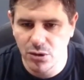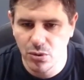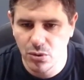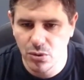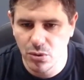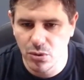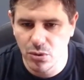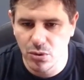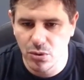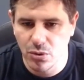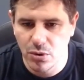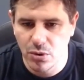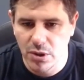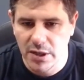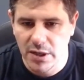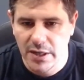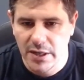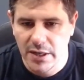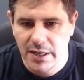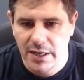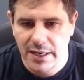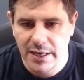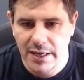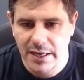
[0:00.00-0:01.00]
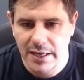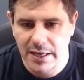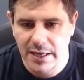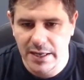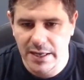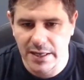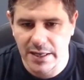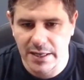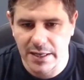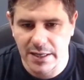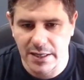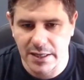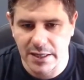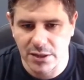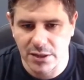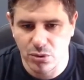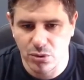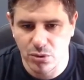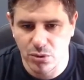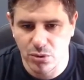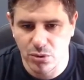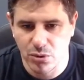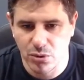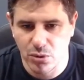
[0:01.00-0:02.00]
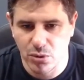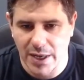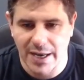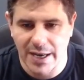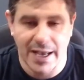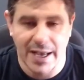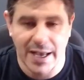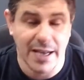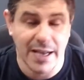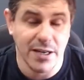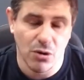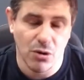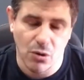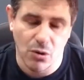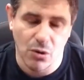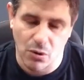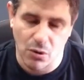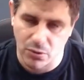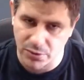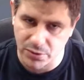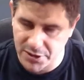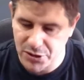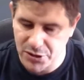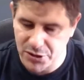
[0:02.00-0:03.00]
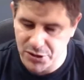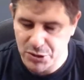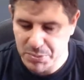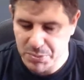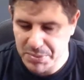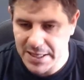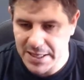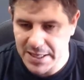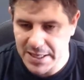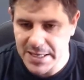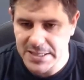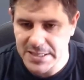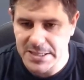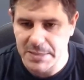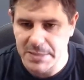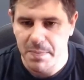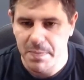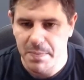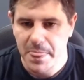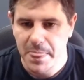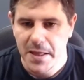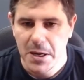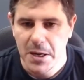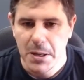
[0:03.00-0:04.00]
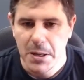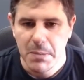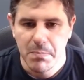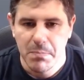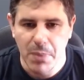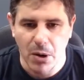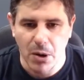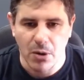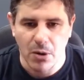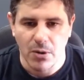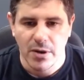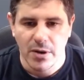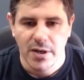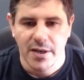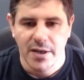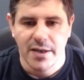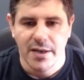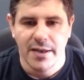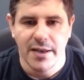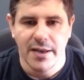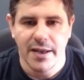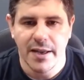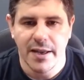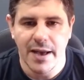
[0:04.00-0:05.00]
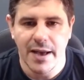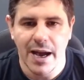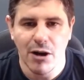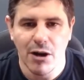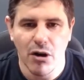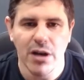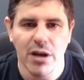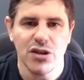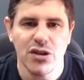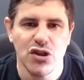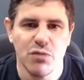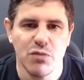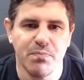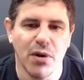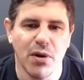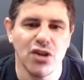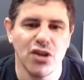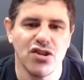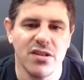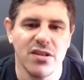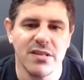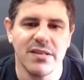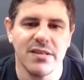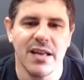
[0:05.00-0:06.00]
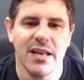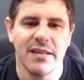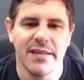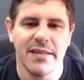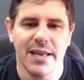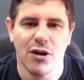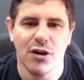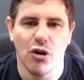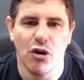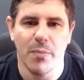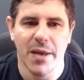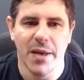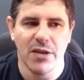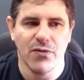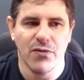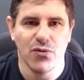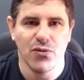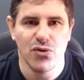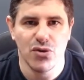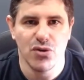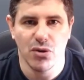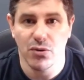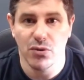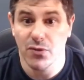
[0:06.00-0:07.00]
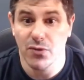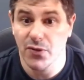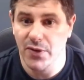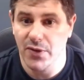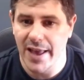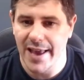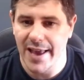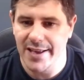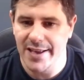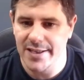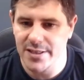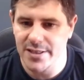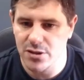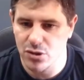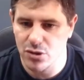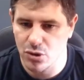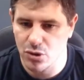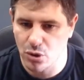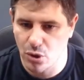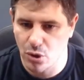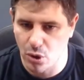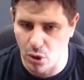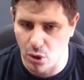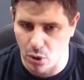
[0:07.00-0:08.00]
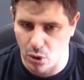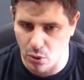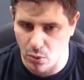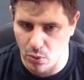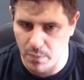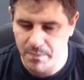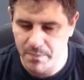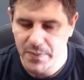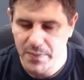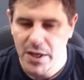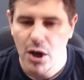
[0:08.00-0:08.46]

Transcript: do, é, do, do Align Content, beleza? Bom, é, agora a gente pode entender como é que funciona o Flex Grow.